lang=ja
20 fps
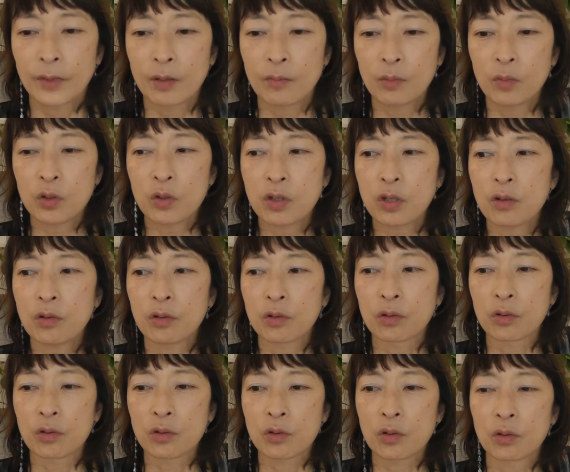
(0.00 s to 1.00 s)
もち
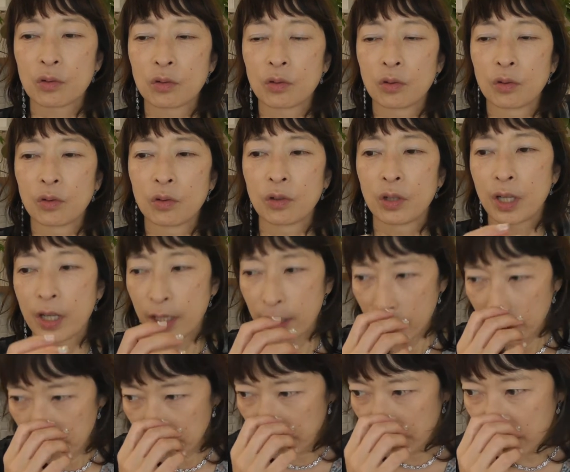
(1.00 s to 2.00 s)
ろんその
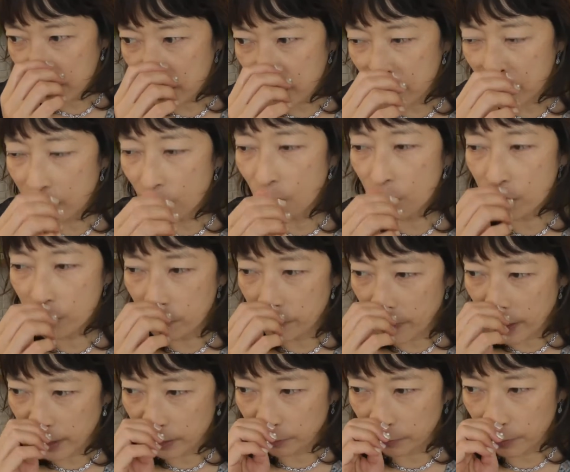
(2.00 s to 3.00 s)
出だし50
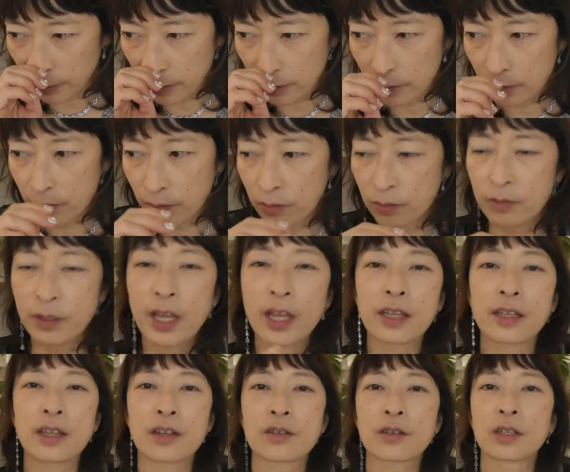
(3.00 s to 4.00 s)
万円とか少な
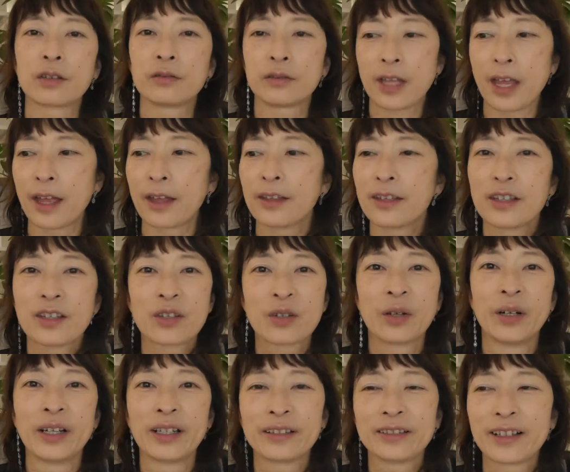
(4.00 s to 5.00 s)
いですけどね
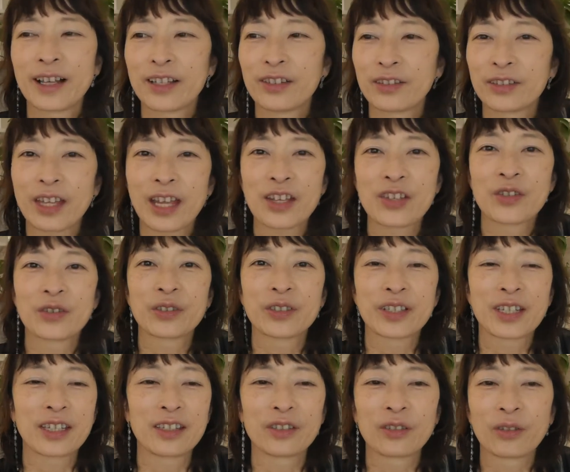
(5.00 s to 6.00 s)
それぐらいの退職
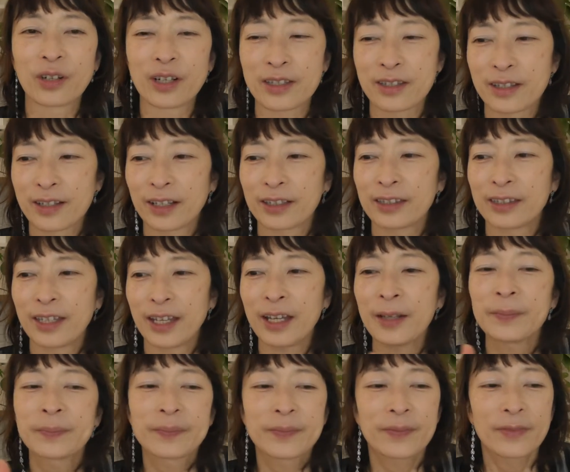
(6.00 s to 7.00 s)
金とか使っ
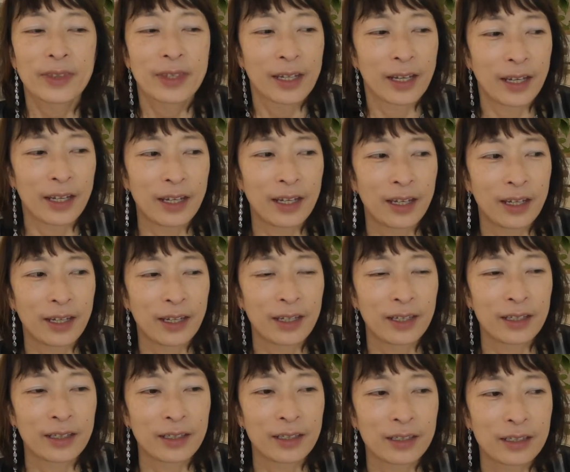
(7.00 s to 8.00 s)
て、
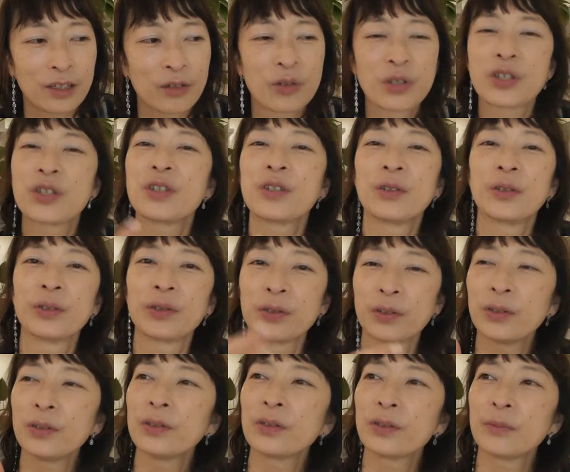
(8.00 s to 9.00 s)
えー、教室用
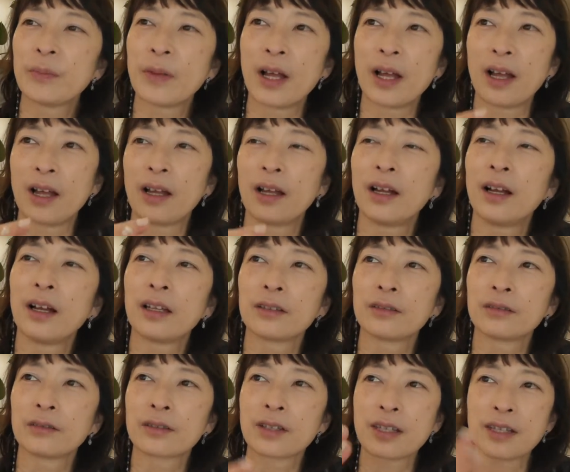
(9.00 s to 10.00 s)
の,、まあ、あ
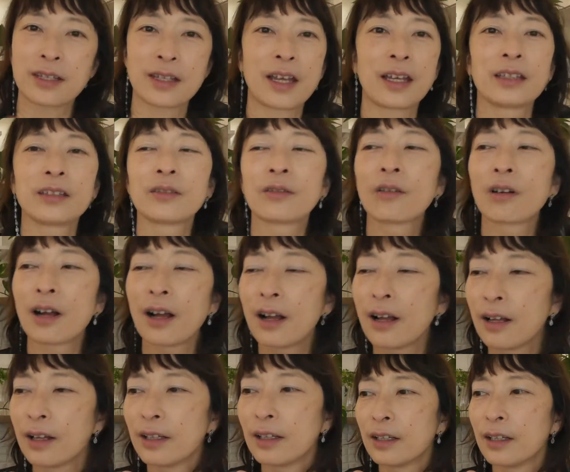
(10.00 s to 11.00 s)
の機材と
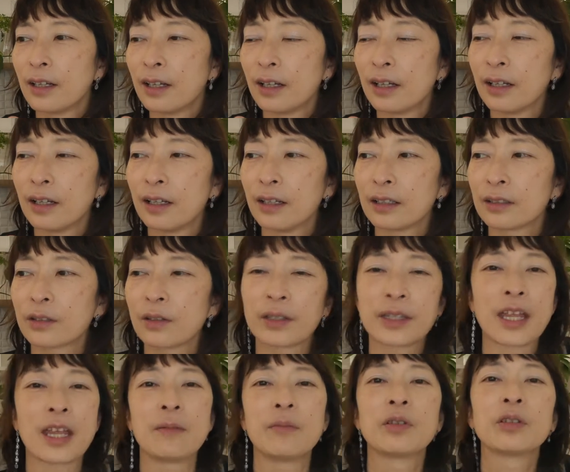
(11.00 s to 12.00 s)
かあとは
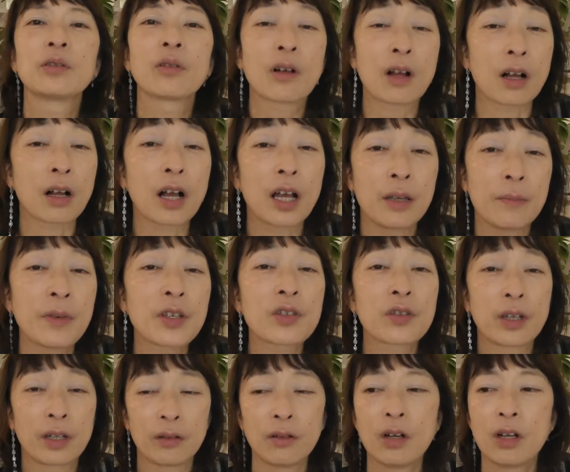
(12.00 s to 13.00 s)
テーブルとか買いま
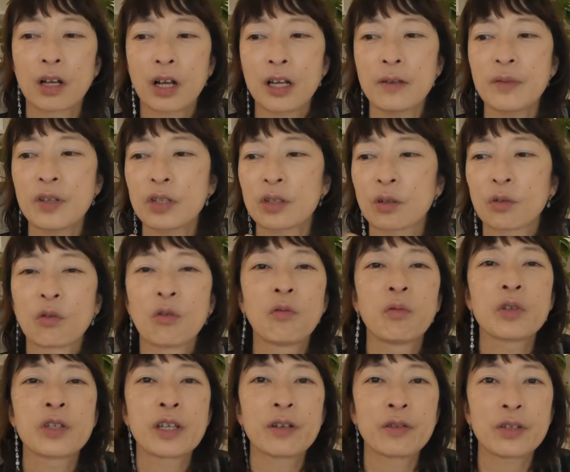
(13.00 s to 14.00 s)
したよ買いましたけどほ
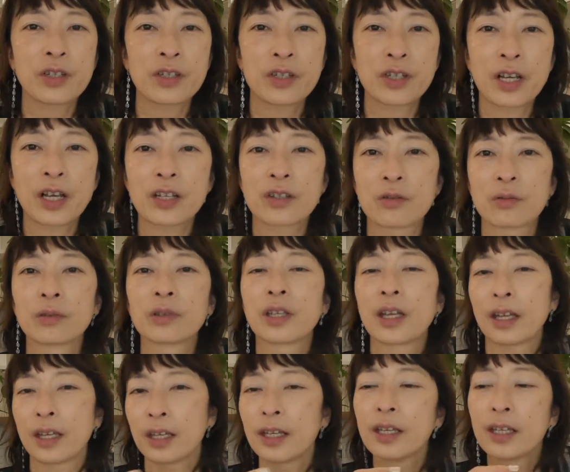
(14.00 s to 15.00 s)
ぼゼロに近い状
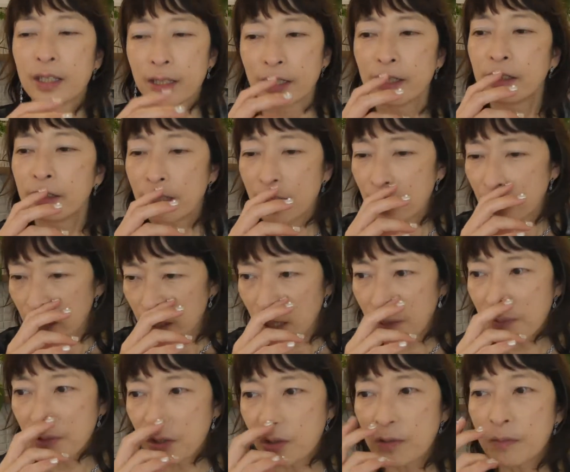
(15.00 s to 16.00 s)
態でで
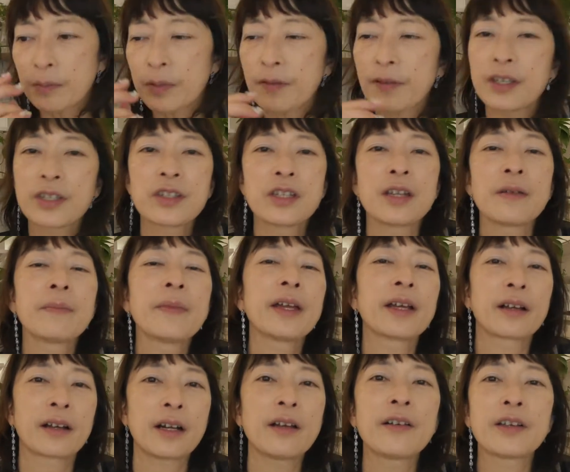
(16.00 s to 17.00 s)
も準備は1年
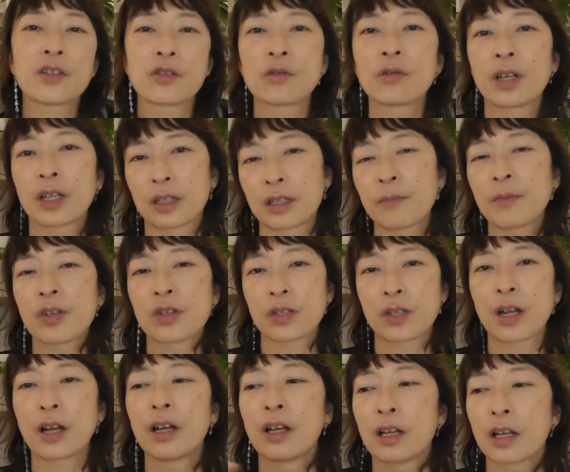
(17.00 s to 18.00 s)
前からは一応やってまし
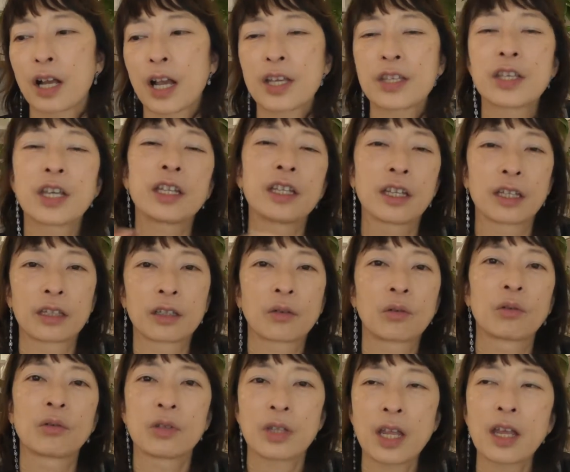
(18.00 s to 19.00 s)
た会社員だった
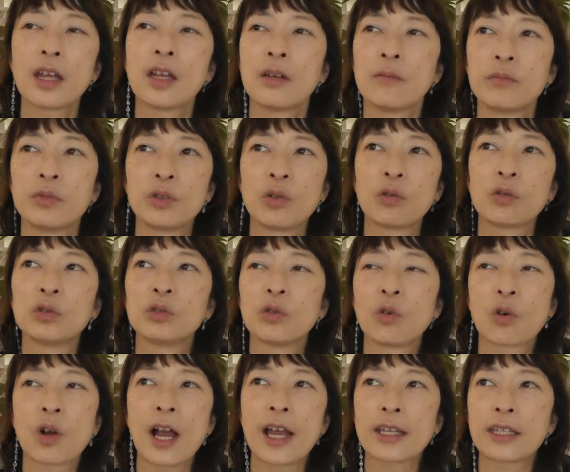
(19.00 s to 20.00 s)
頃ねブログ
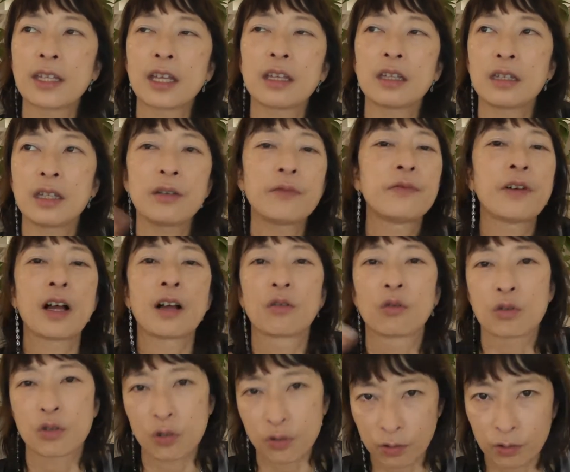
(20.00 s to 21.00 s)
を書いていってファン
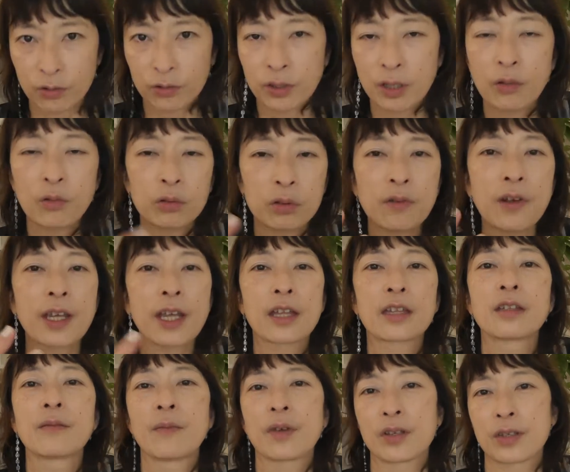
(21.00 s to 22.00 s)
を作るっていうことは
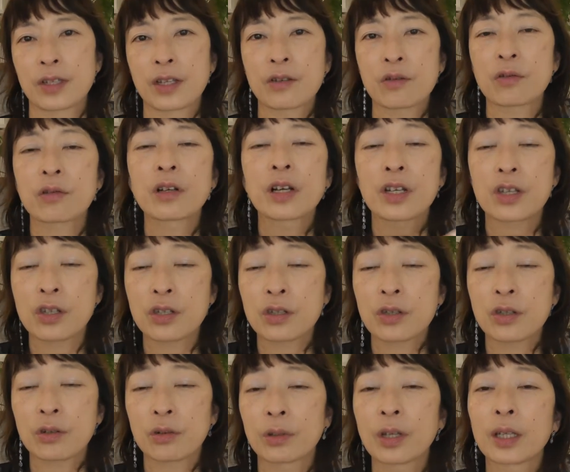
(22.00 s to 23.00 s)
やってましたそれが
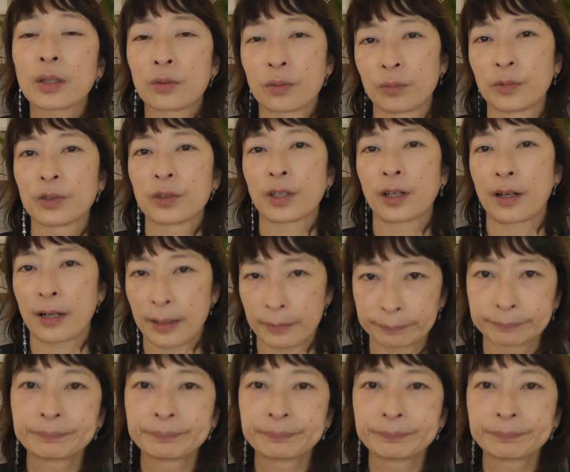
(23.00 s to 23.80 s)
必要だと思ったから